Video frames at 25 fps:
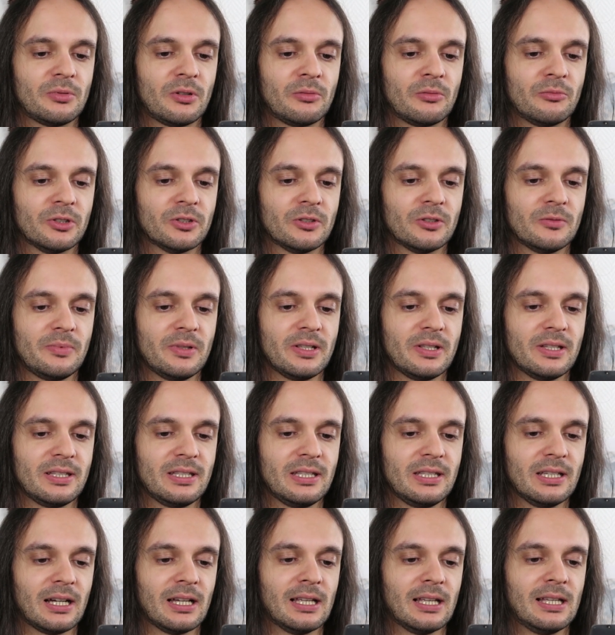on prend moins de
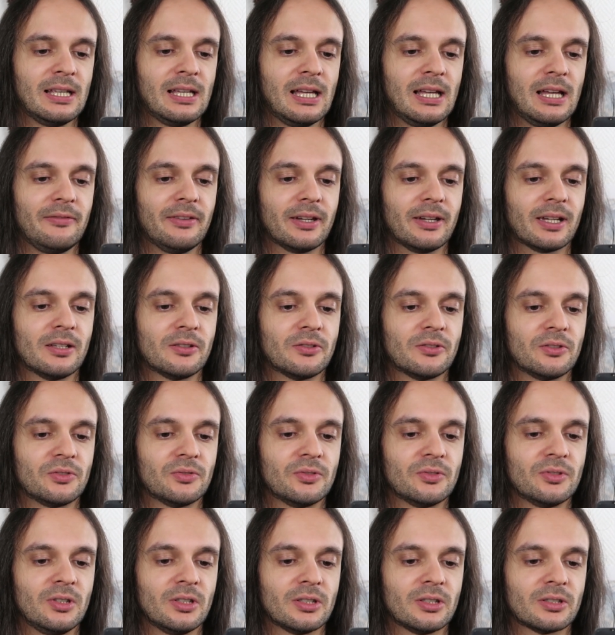plaisir à faire quelque
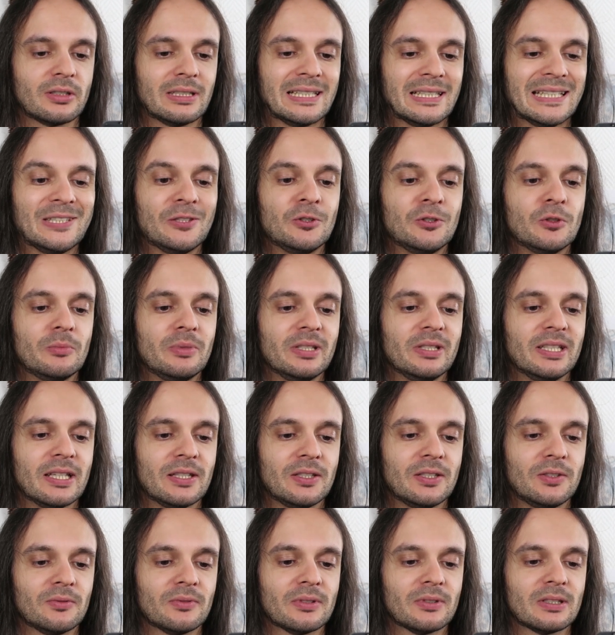chose lorsque c'est une
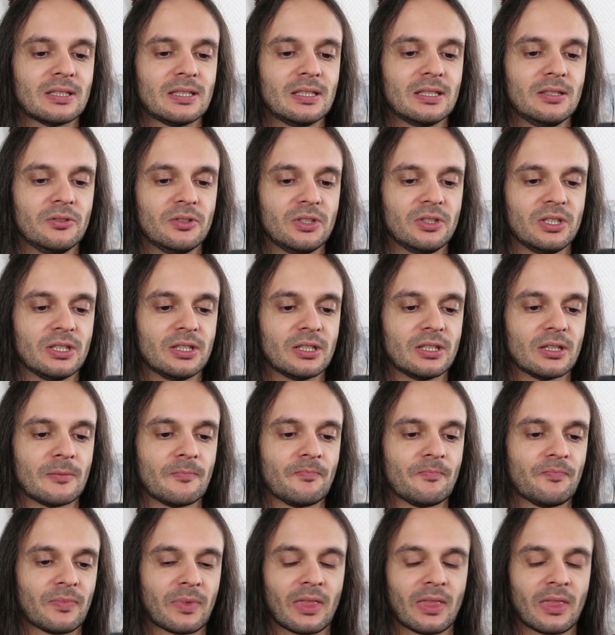obligation, c'est logique.